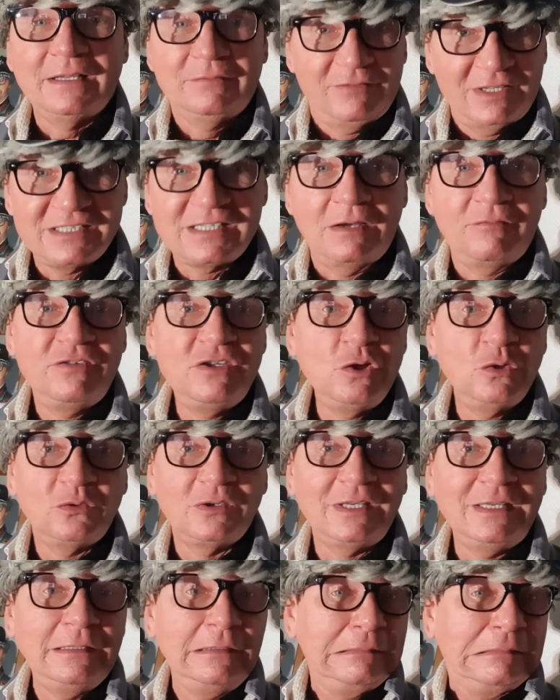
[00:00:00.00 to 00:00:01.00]
kann, weil ich ja Video
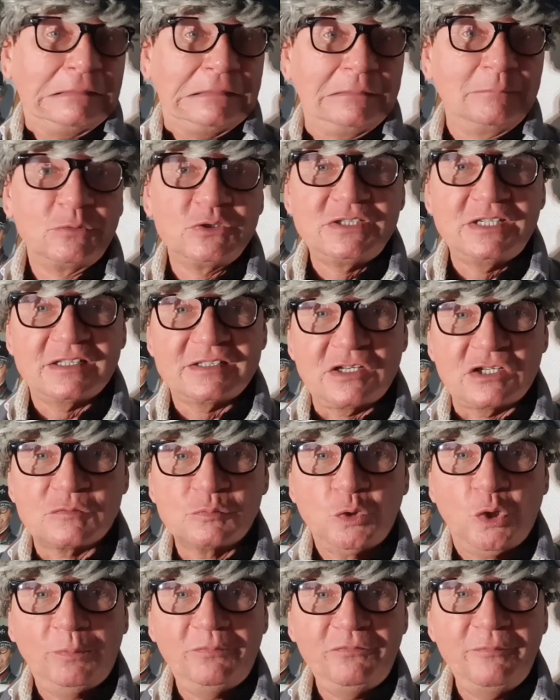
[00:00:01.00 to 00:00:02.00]
drehe, äh, muss ich jetzt aus
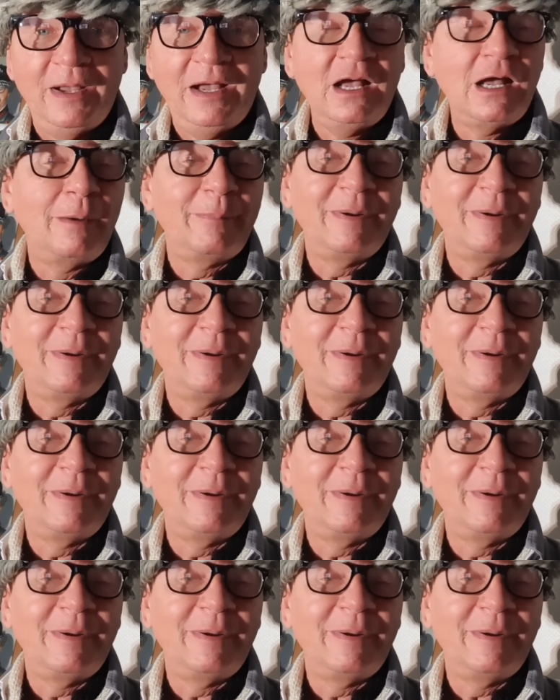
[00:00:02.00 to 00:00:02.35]
dem Kopf machen.